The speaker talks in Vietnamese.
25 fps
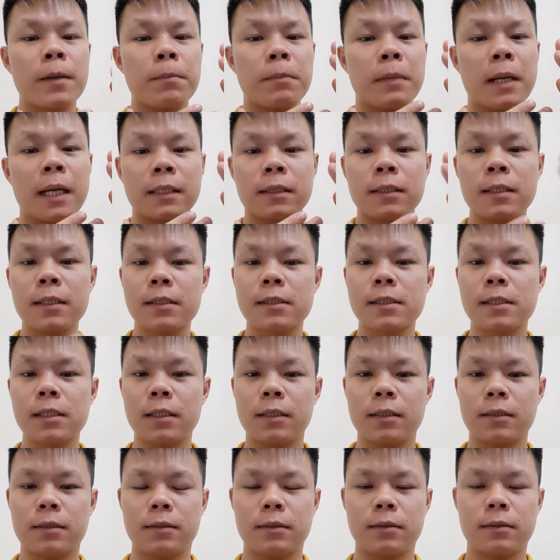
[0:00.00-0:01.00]
mà thực
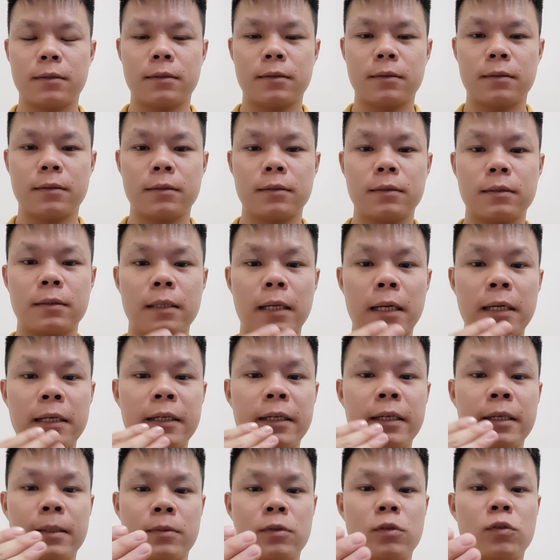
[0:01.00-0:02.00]
sự đang
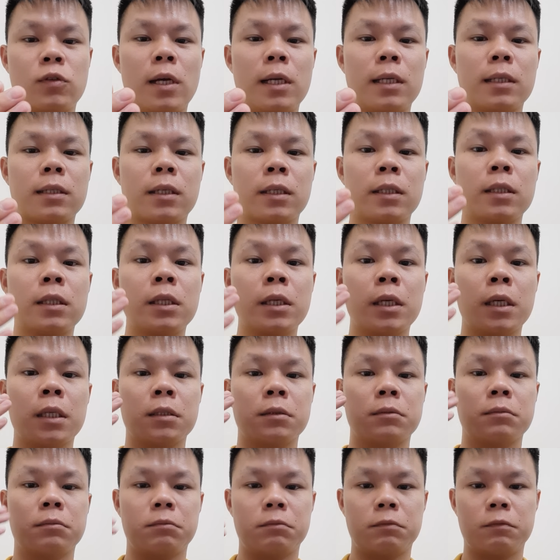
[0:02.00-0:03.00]
kiểm soát cái
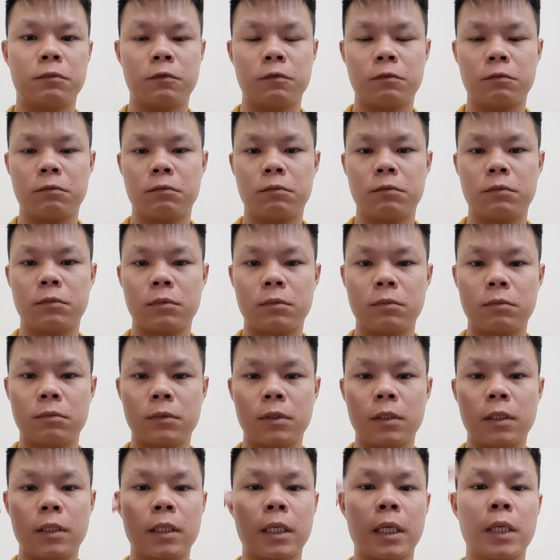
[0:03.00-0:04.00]
tiền
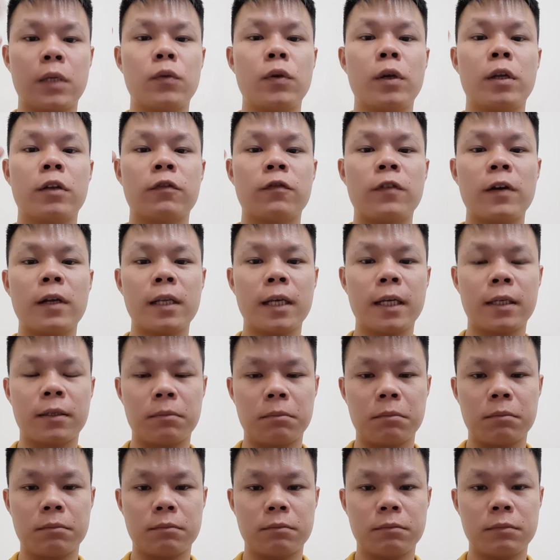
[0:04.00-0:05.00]
cái quyền phát hành
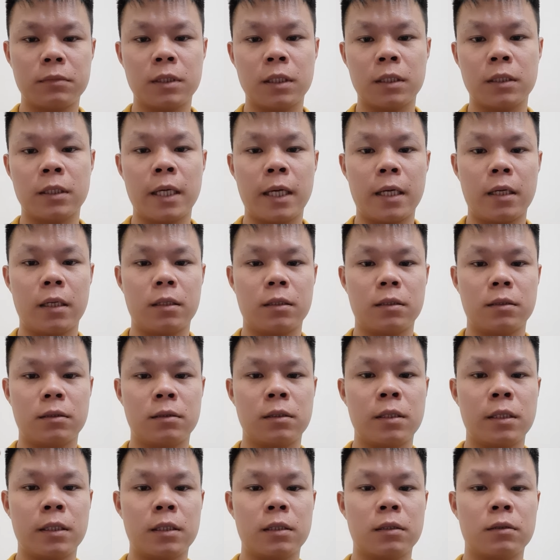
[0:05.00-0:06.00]
tiền tệ
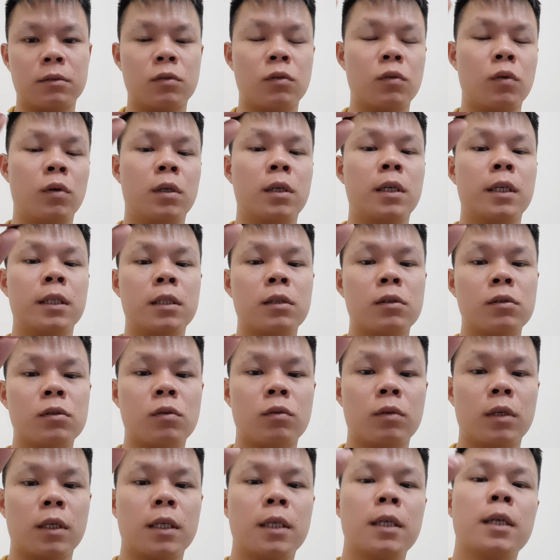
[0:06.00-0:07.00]
người của người tiêu
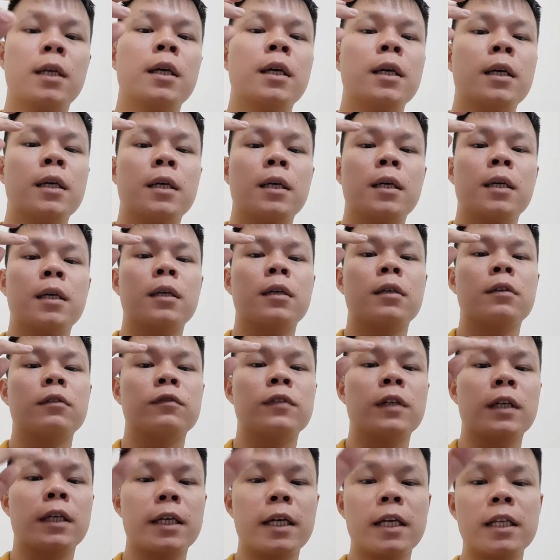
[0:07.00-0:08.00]
dùng ấy.
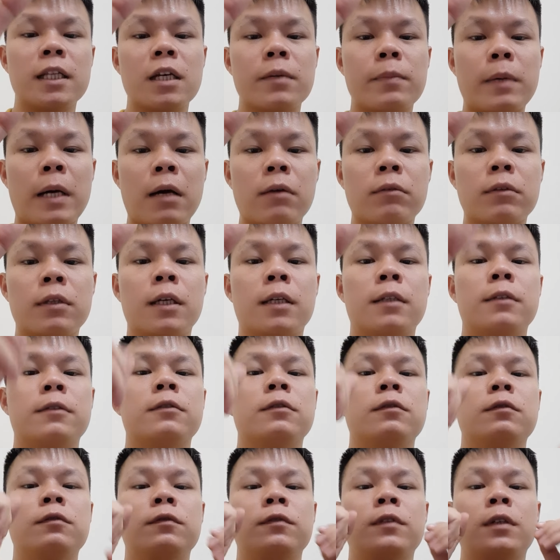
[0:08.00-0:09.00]
việc in ra bao tiền
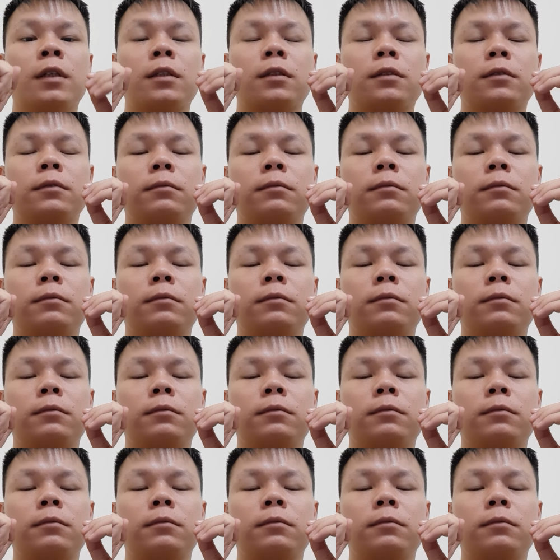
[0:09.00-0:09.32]
việc